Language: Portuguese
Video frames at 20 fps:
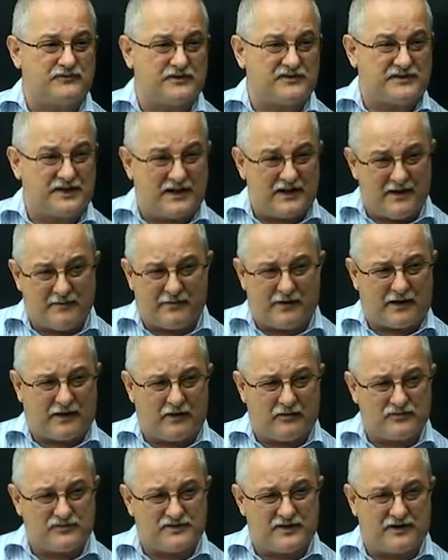Você lembra
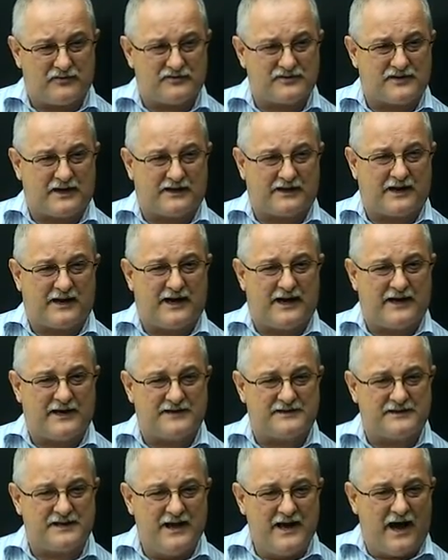que há uns anos
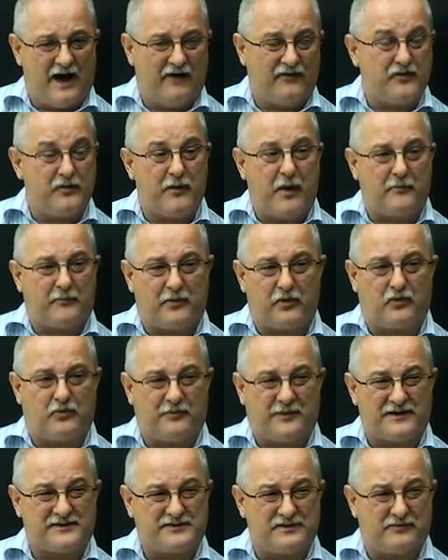atrás havia uma
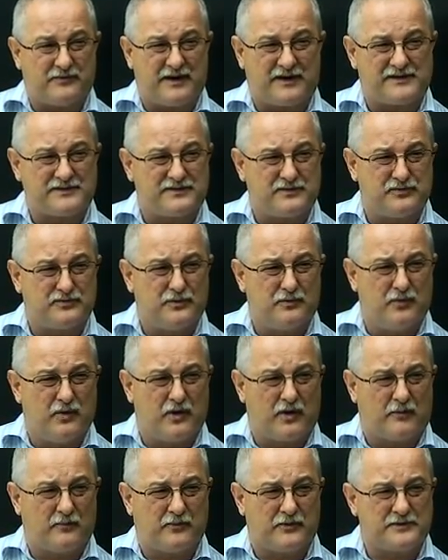preocupação com a questão do
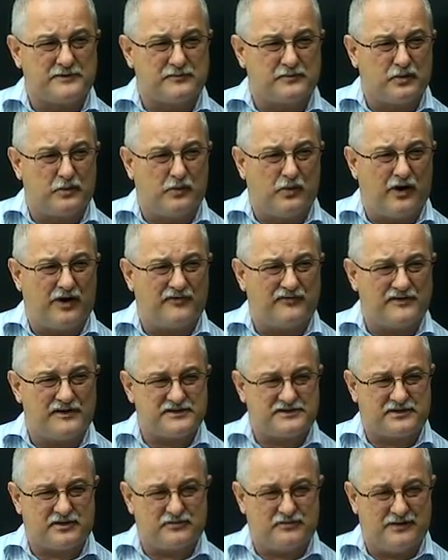morro, por exemplo, do Boa
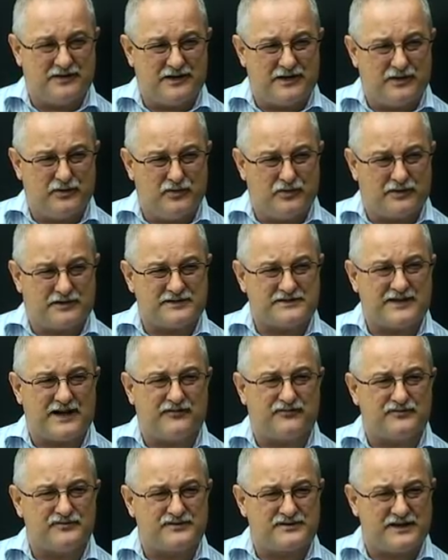Vista, do Iririu, que
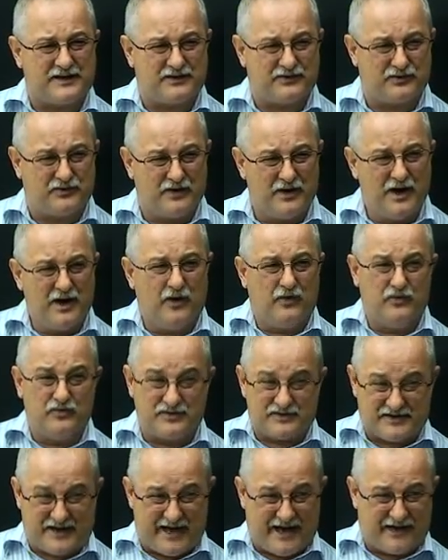estavam sendo
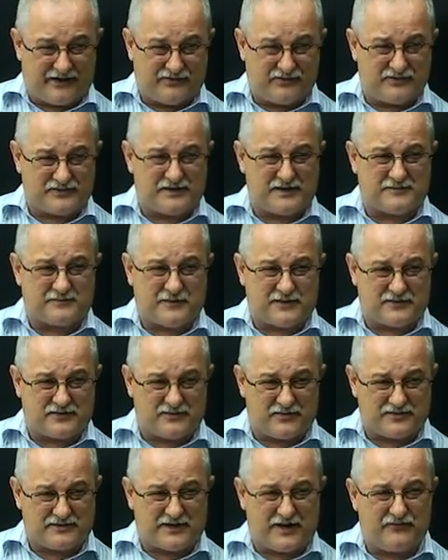usados, as
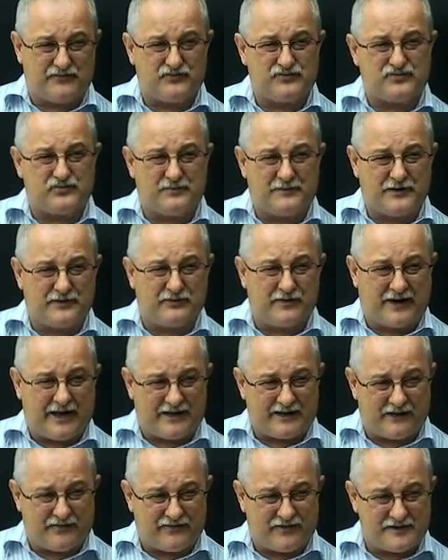pessoas estavam subindo
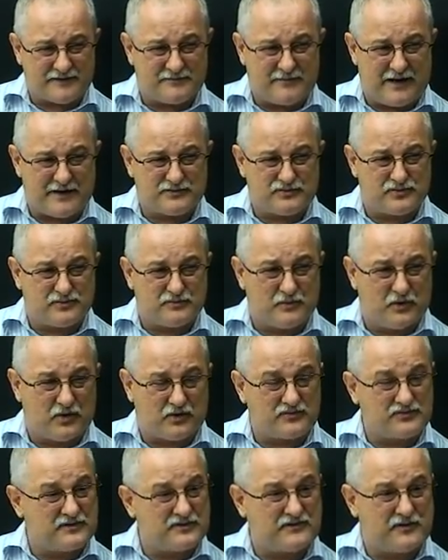cada vez mais nos
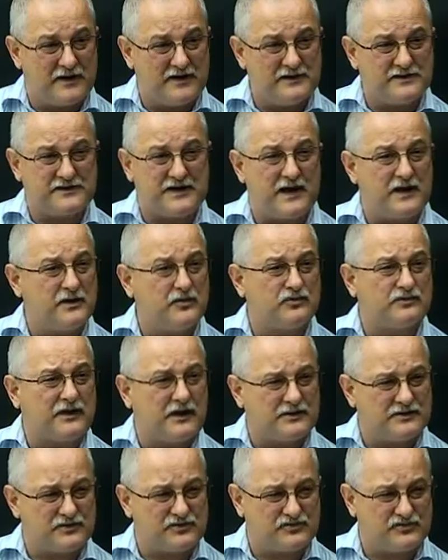morros. Isso aí saiu
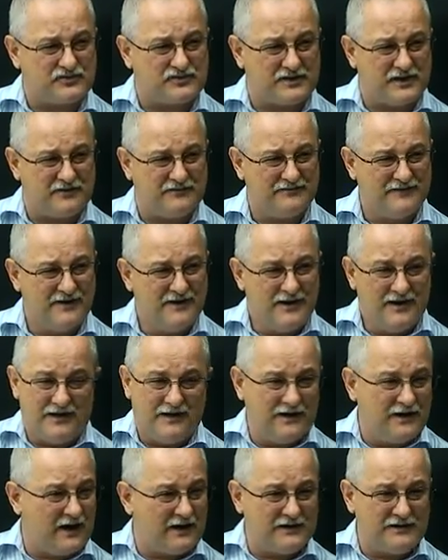da discussão.
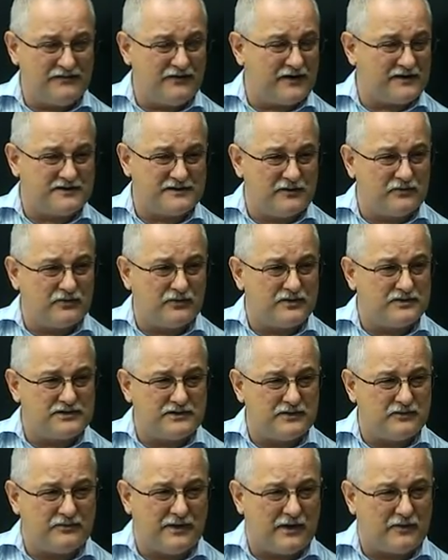E a invasão
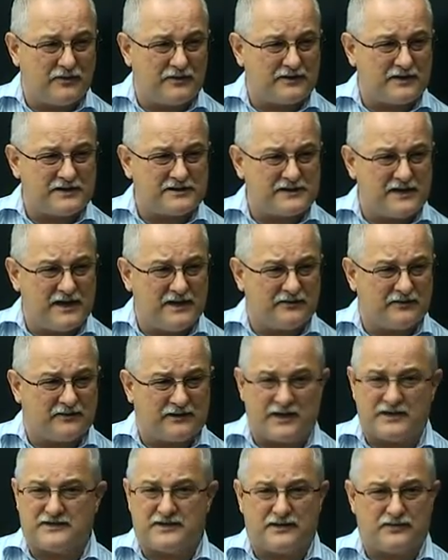continua acontecendo,
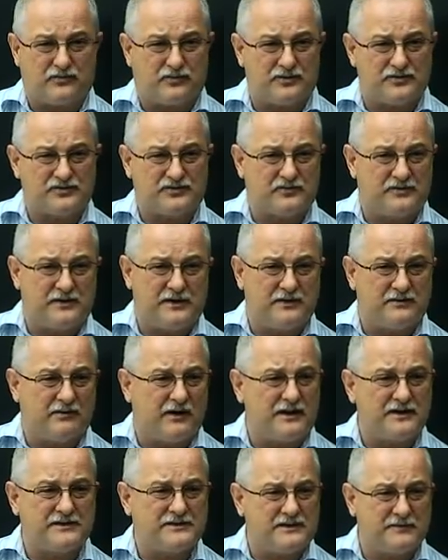tem gente construindo
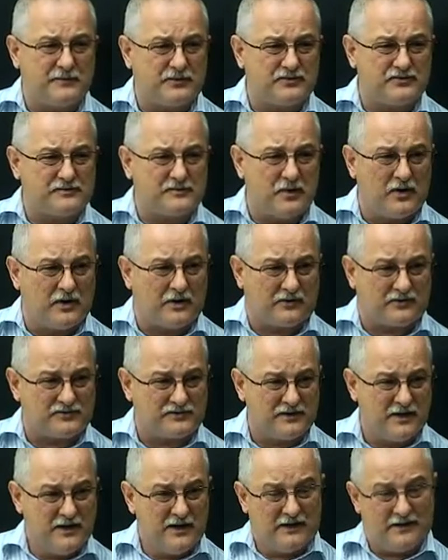lá em cima dos
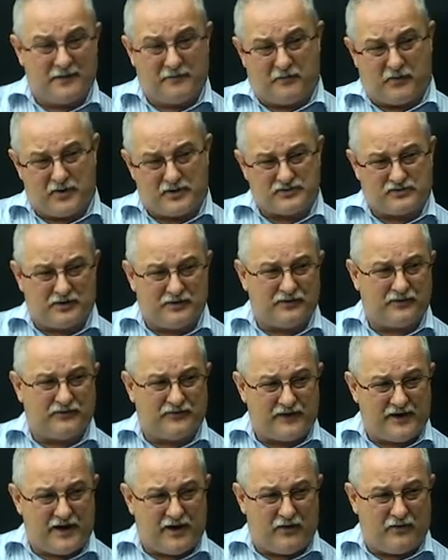morros. Depois, quando
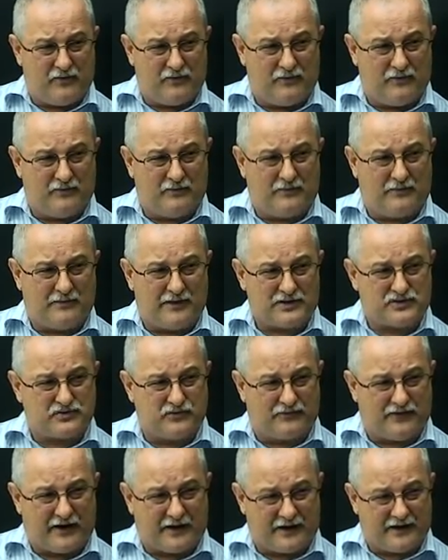vier um, uma
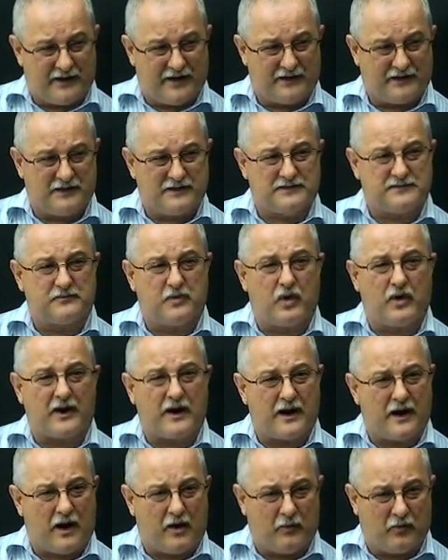chuva grande,
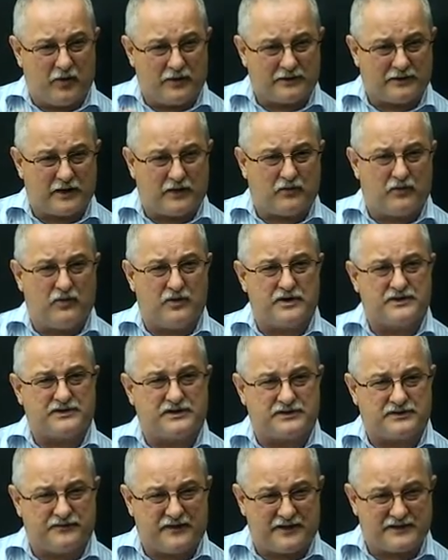desmoronar um monte de
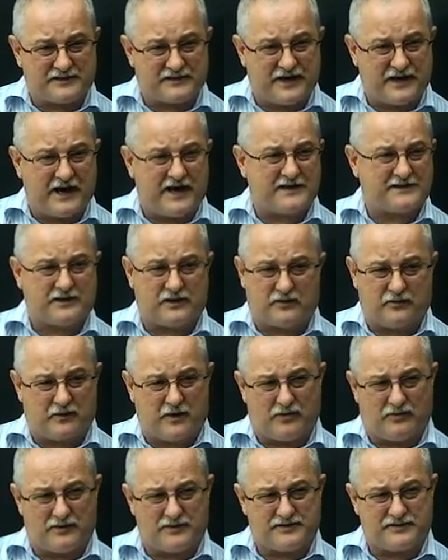coisa, tiver desgraça,
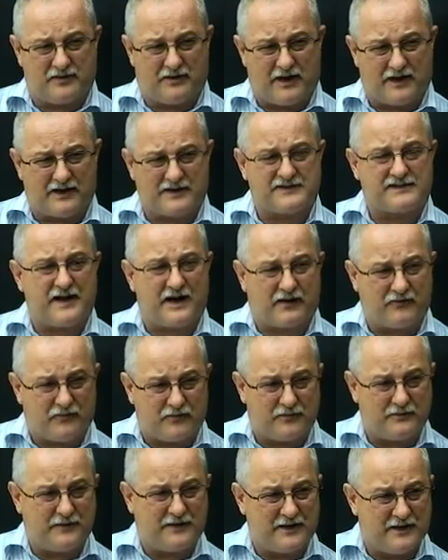como aconteceu lá na Serra
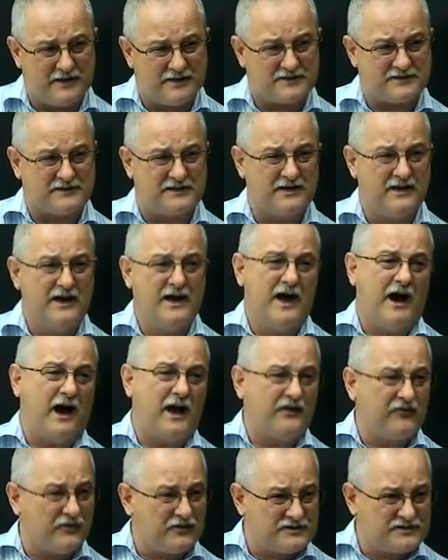Fluminense, acontece.
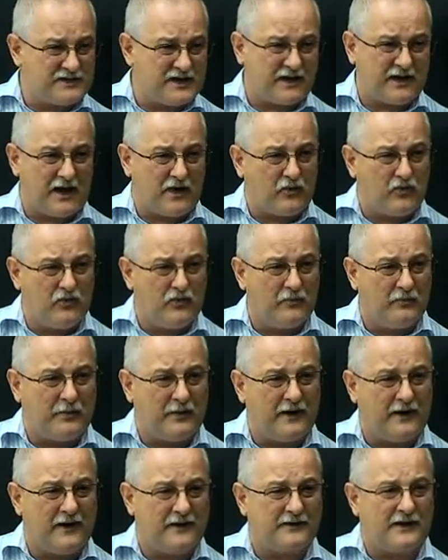Aí vão dizer que a
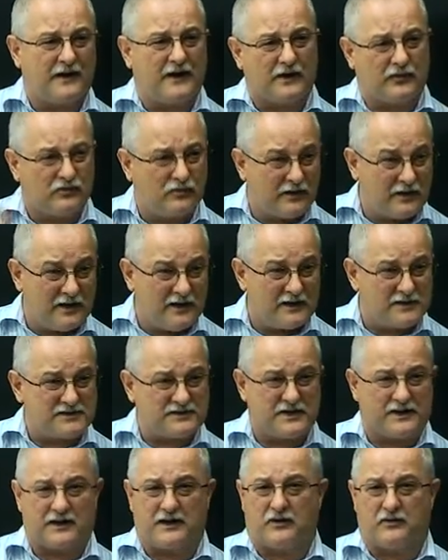culpa é da
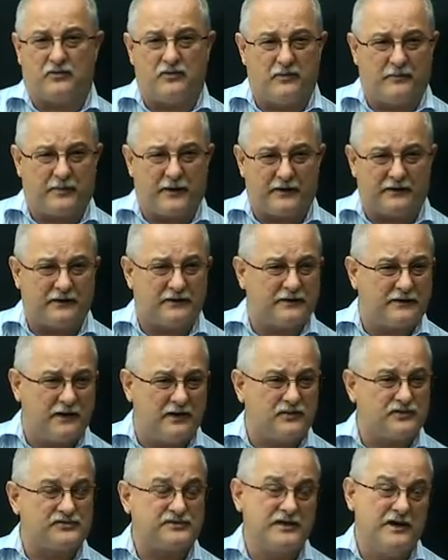natureza, que a culpa é de
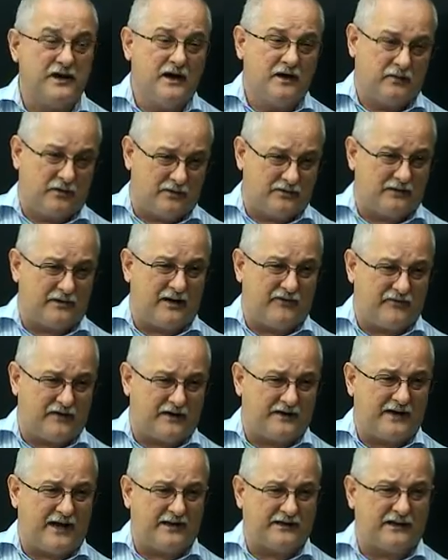Deus, quando na
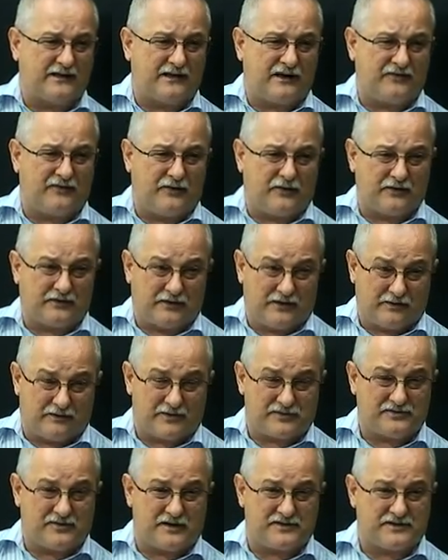verdade está
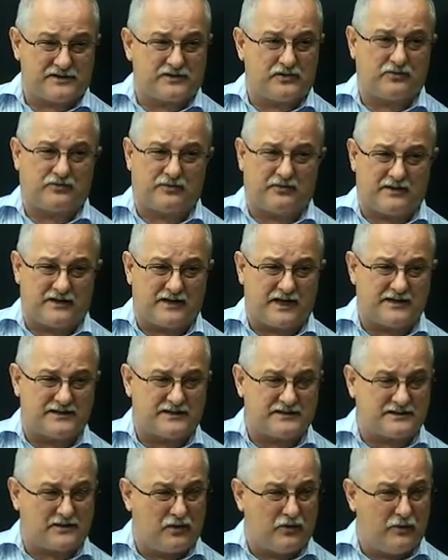faltando, as nossas
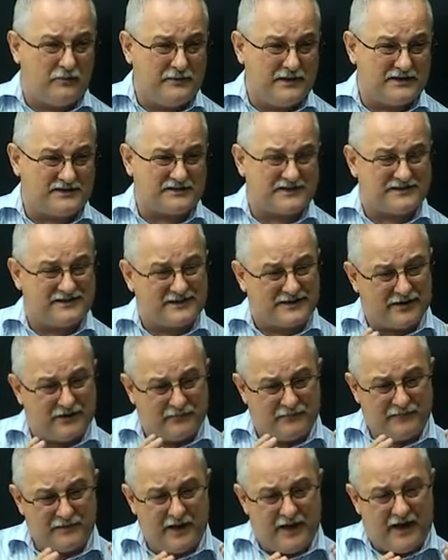autoridades estão omissas.
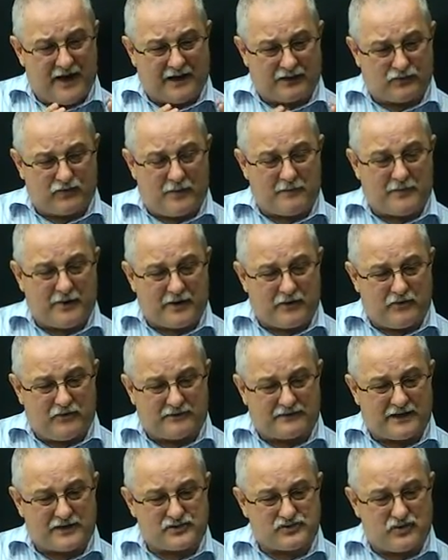Então, a tua
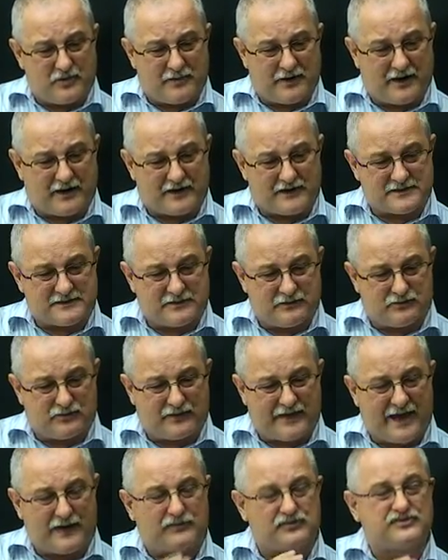pergunta é sobre a questão
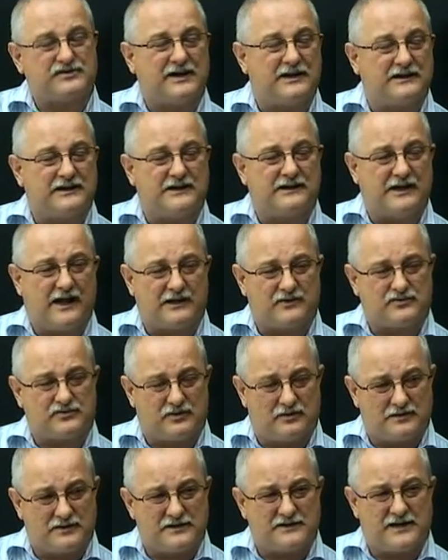do que é que os candidatos
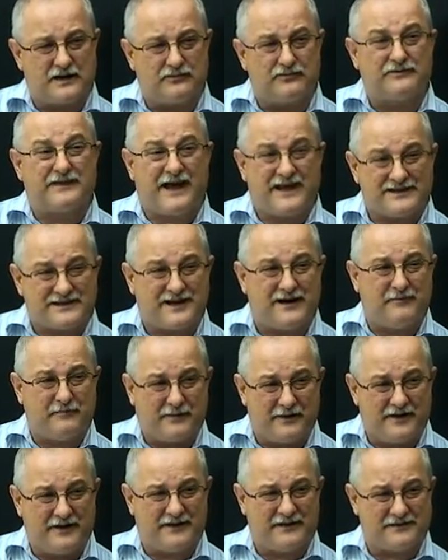estão dizendo das
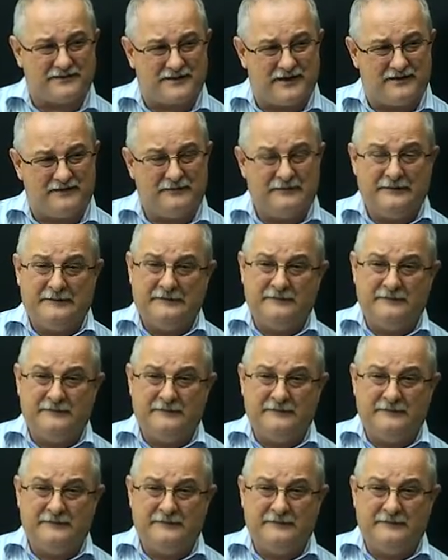campanhas. né?